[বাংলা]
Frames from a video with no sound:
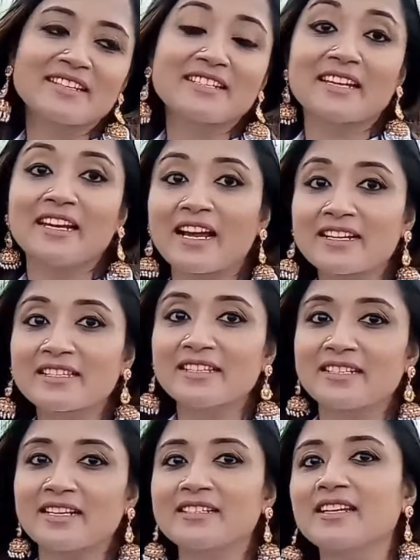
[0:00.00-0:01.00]
ছেলে আসতে
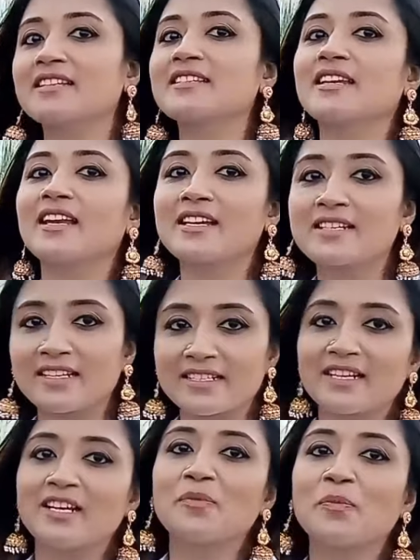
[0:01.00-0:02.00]
চাচ্ছে আর ছেলে আসলে
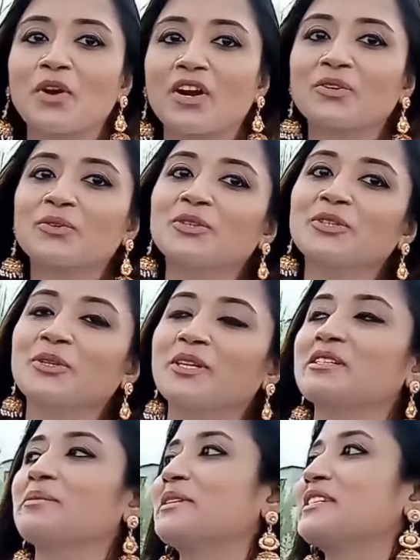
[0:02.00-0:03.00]
ছেলের পড়ার ক্ষতি হয়ে যাবে